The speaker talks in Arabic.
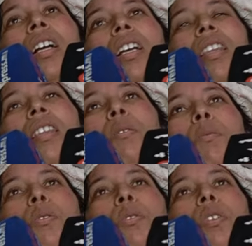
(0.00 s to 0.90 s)

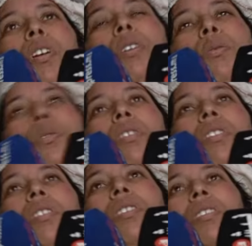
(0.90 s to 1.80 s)
كنسمعوا
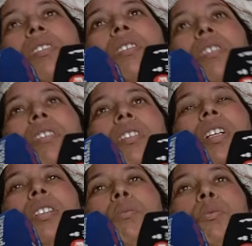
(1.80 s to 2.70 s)
الغوت
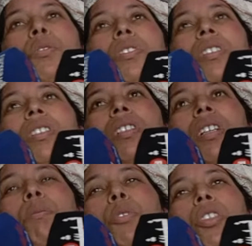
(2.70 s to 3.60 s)
عند
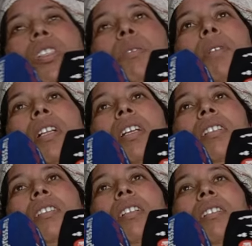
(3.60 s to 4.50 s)
الزريعه مشينا
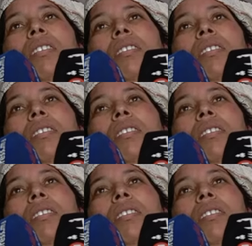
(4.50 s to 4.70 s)
ثلاثه